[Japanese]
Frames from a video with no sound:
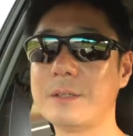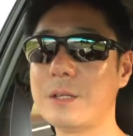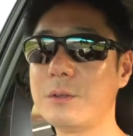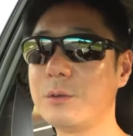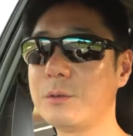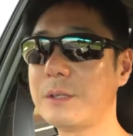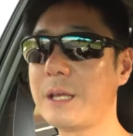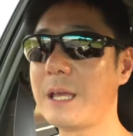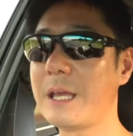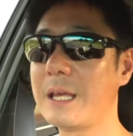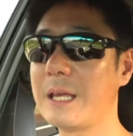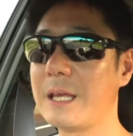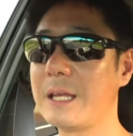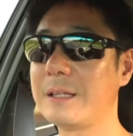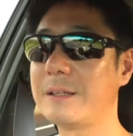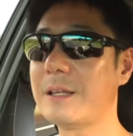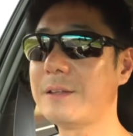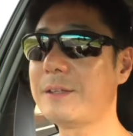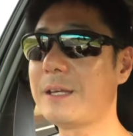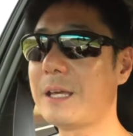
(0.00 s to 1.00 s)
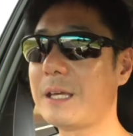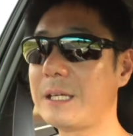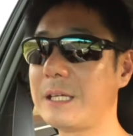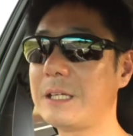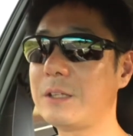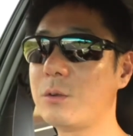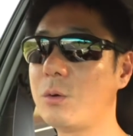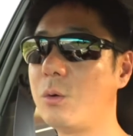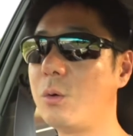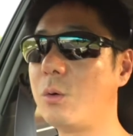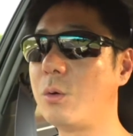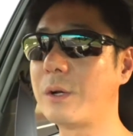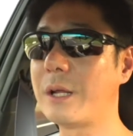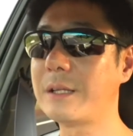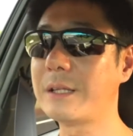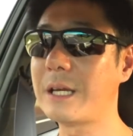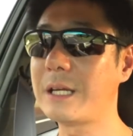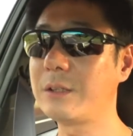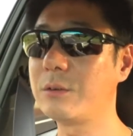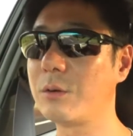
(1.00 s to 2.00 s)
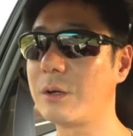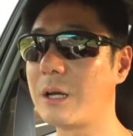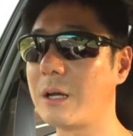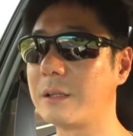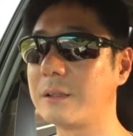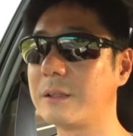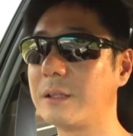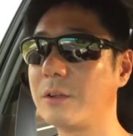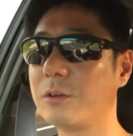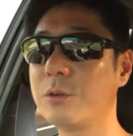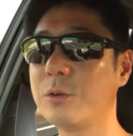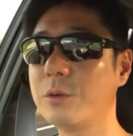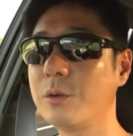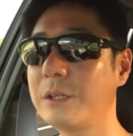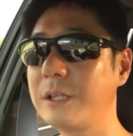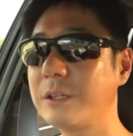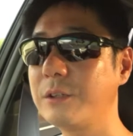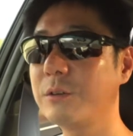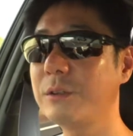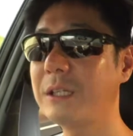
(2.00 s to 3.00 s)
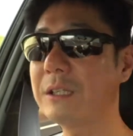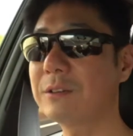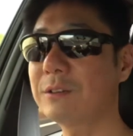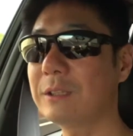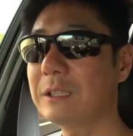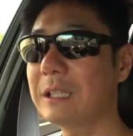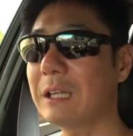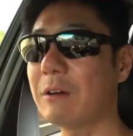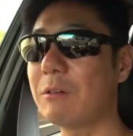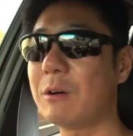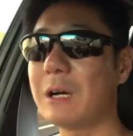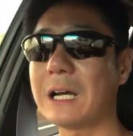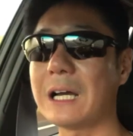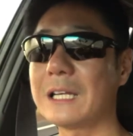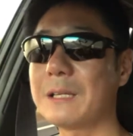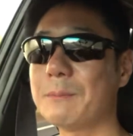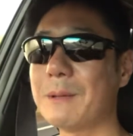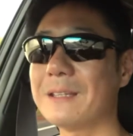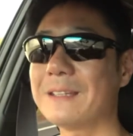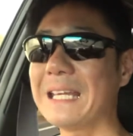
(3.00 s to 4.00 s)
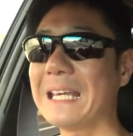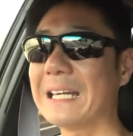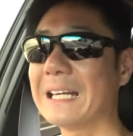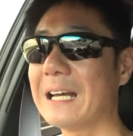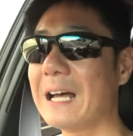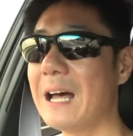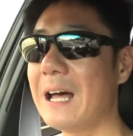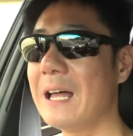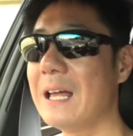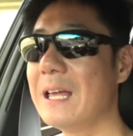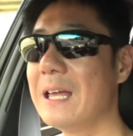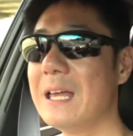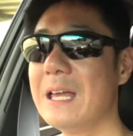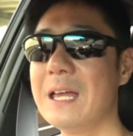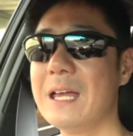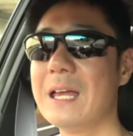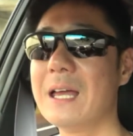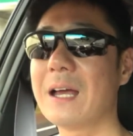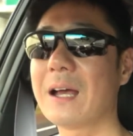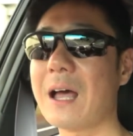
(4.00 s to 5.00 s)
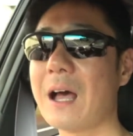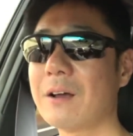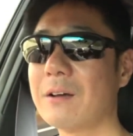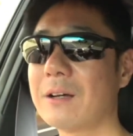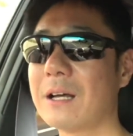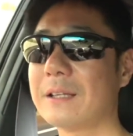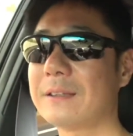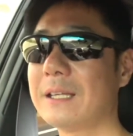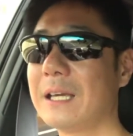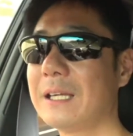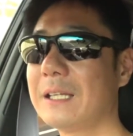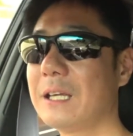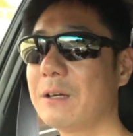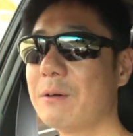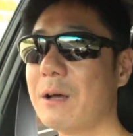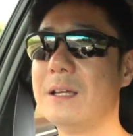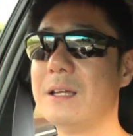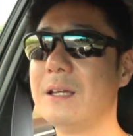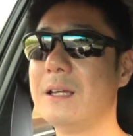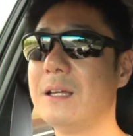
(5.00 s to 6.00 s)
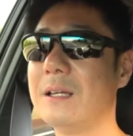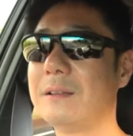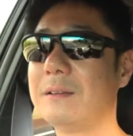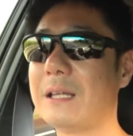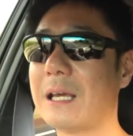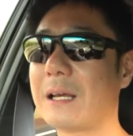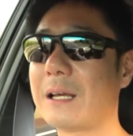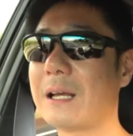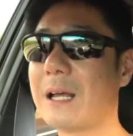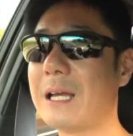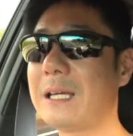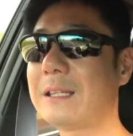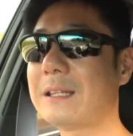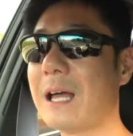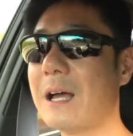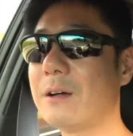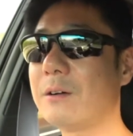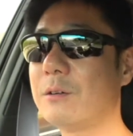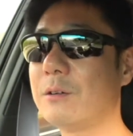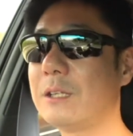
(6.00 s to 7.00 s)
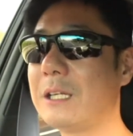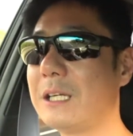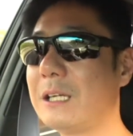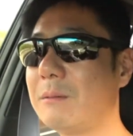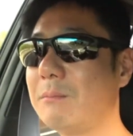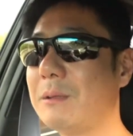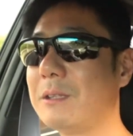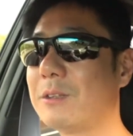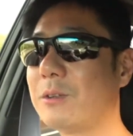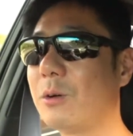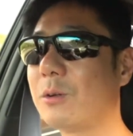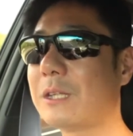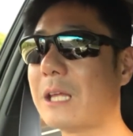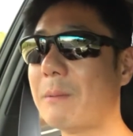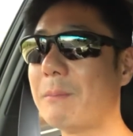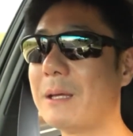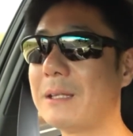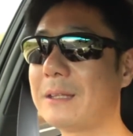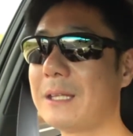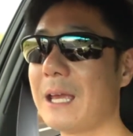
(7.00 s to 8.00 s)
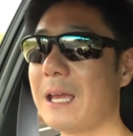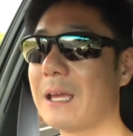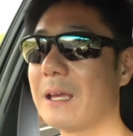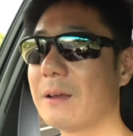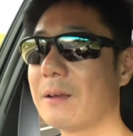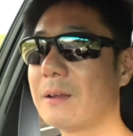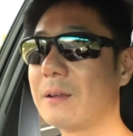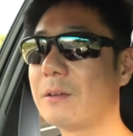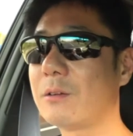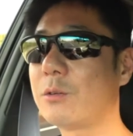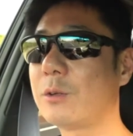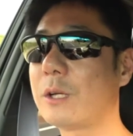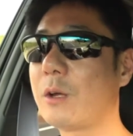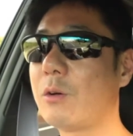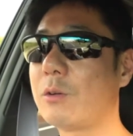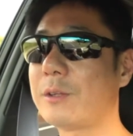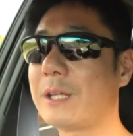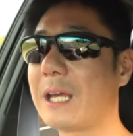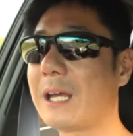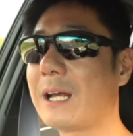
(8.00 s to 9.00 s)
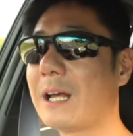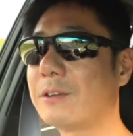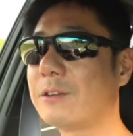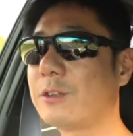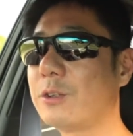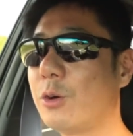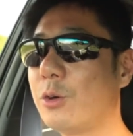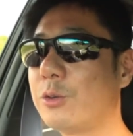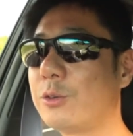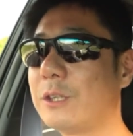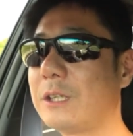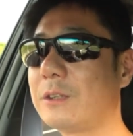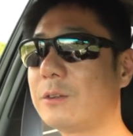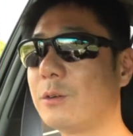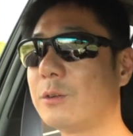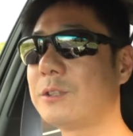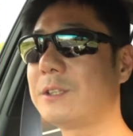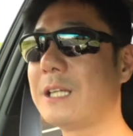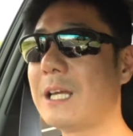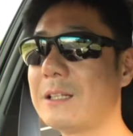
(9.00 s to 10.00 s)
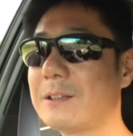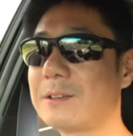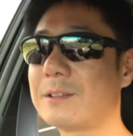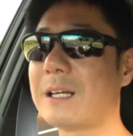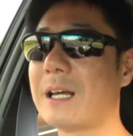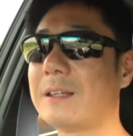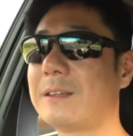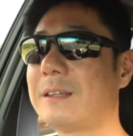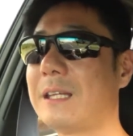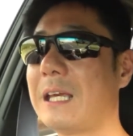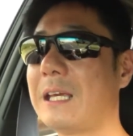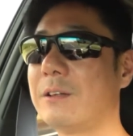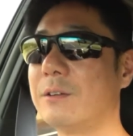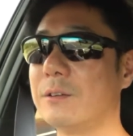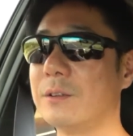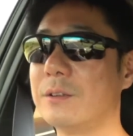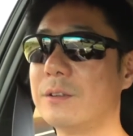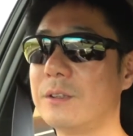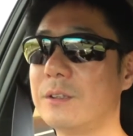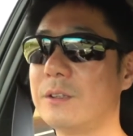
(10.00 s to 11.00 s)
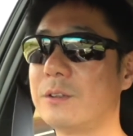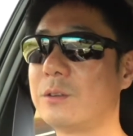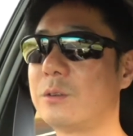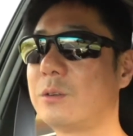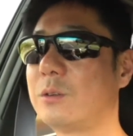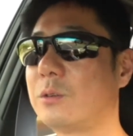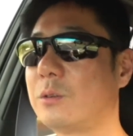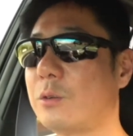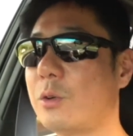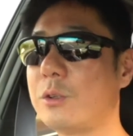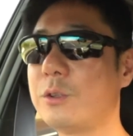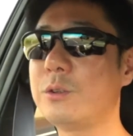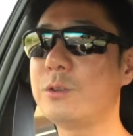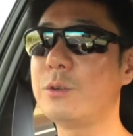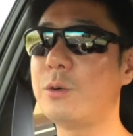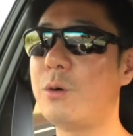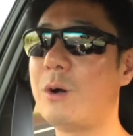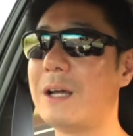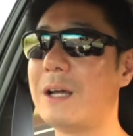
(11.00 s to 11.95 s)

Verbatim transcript: なのでなぜ井戸を掘らないのかその理由については分かりませんが各家庭ではでっかいタンクに水をためてそれを生活用水として使っているというお